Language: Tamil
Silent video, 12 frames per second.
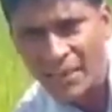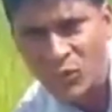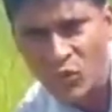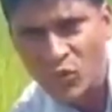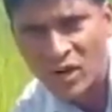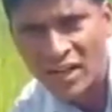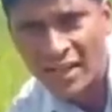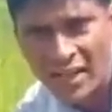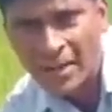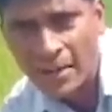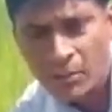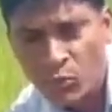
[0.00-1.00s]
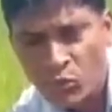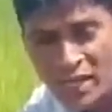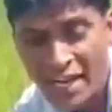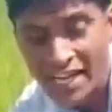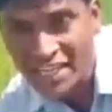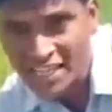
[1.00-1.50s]
வேண்டும் இதுபோன்று
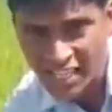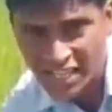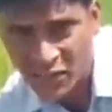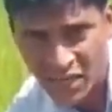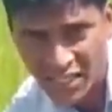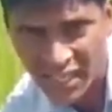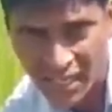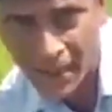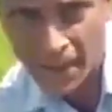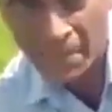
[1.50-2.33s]
கொக்கிகள் போன்று